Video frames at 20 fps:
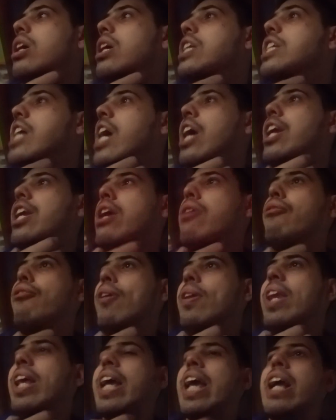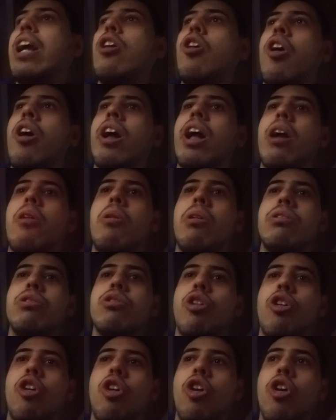Zane e film King Kong
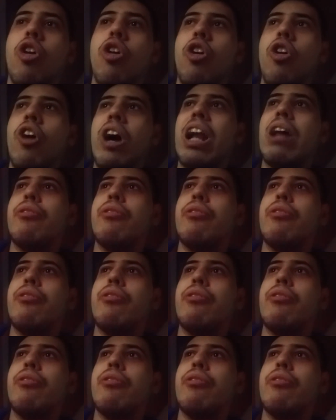quando